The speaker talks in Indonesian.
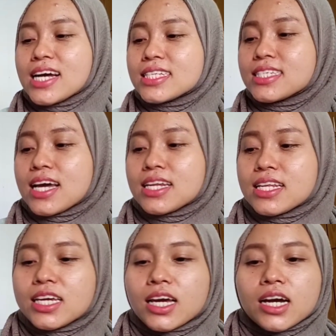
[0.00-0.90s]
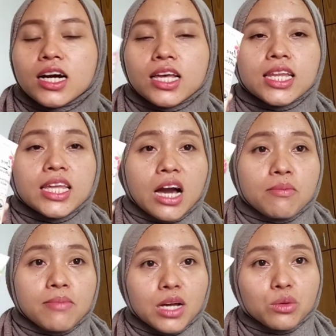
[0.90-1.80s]
jadi ini
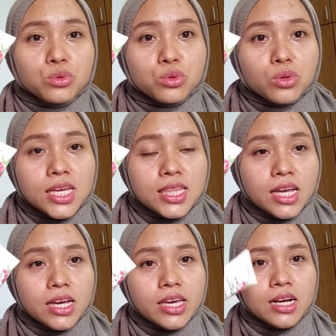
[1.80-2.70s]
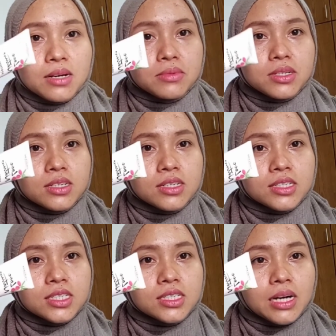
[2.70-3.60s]
aman untuk kita yang
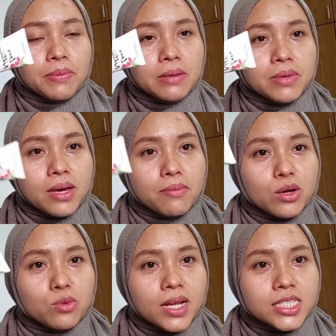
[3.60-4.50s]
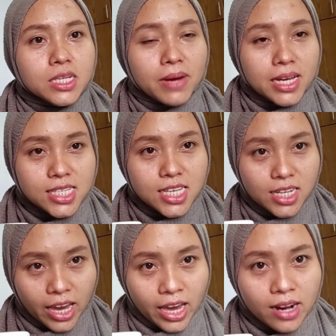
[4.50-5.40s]
eh, apa namanya baru belajar pakai
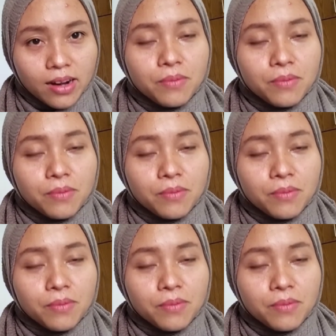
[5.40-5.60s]
skincare